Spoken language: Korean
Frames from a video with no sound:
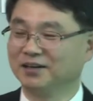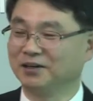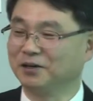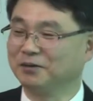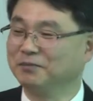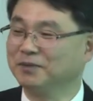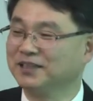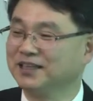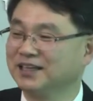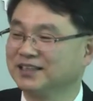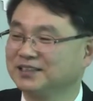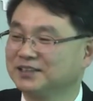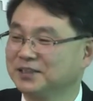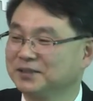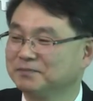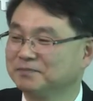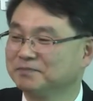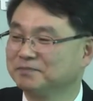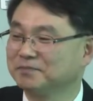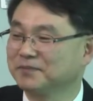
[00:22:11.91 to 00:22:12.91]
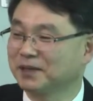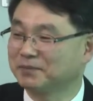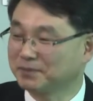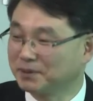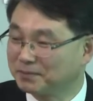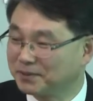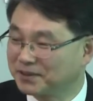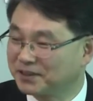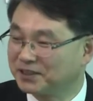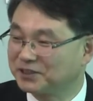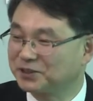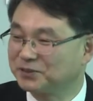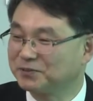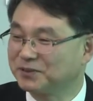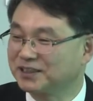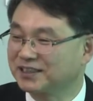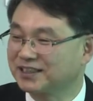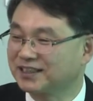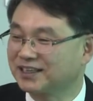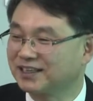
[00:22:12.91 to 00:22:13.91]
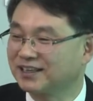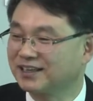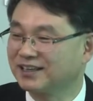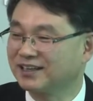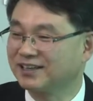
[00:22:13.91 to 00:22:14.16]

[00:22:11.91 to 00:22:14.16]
얼마나 참 답답했겠습니까?